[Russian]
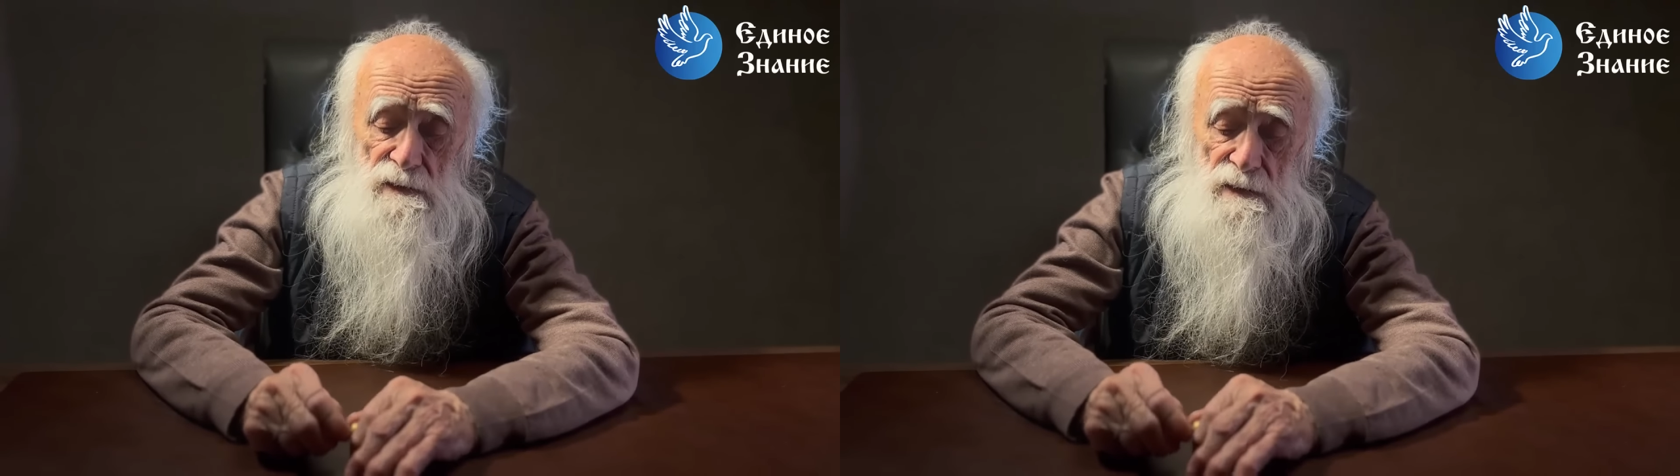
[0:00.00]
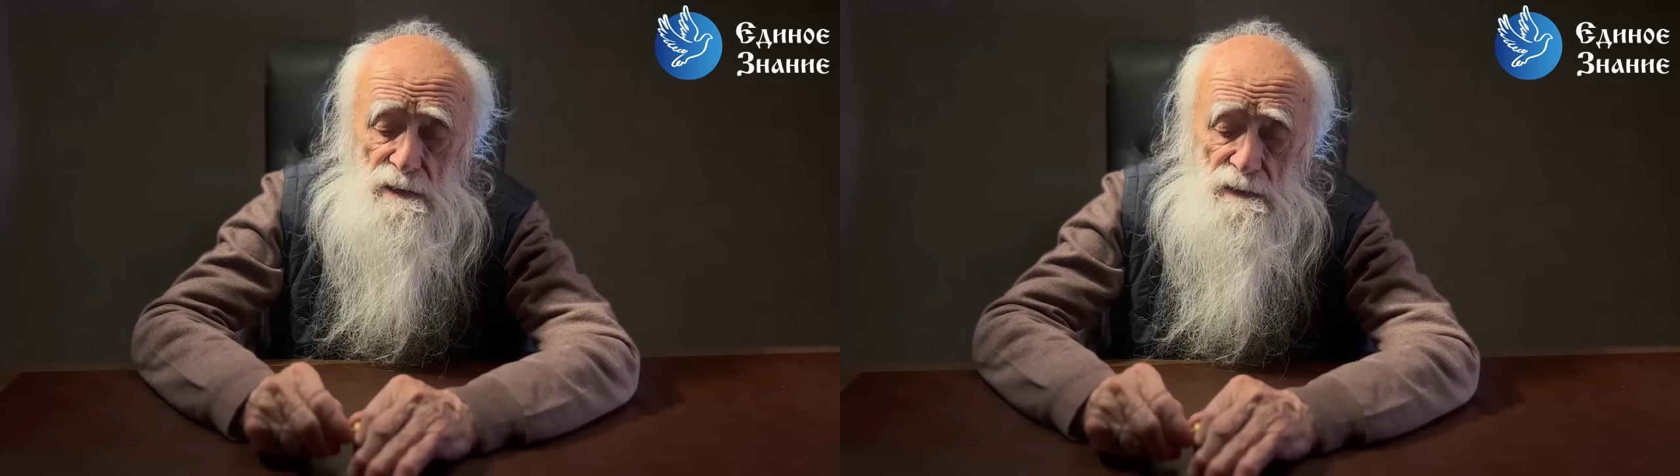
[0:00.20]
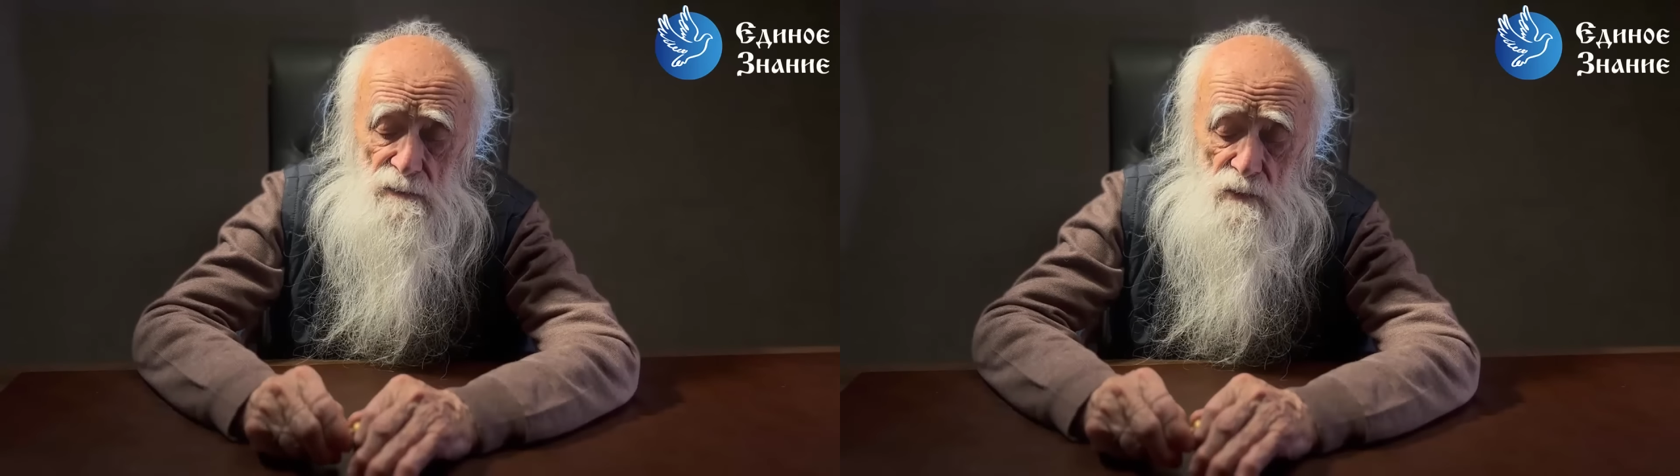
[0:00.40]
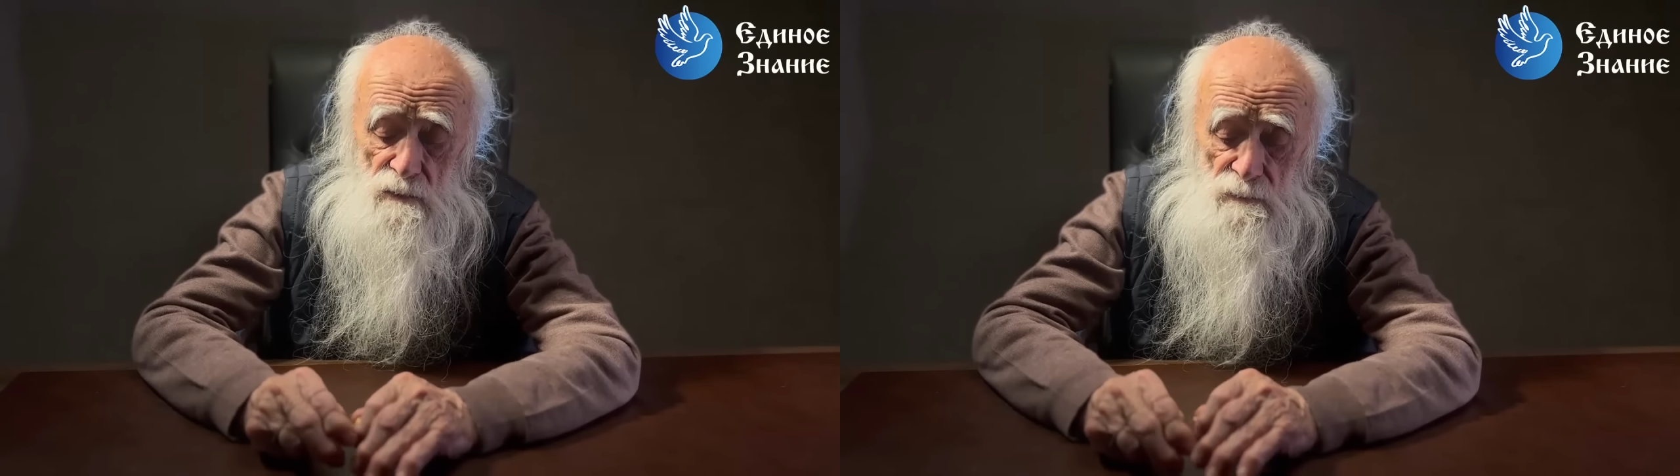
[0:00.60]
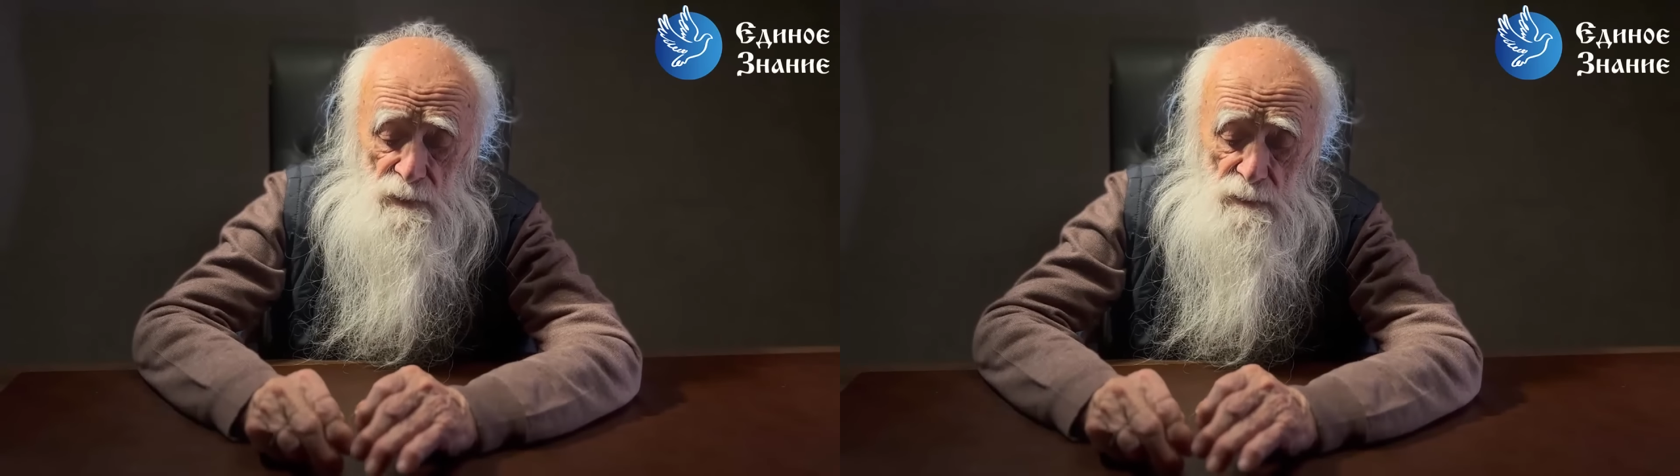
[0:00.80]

для него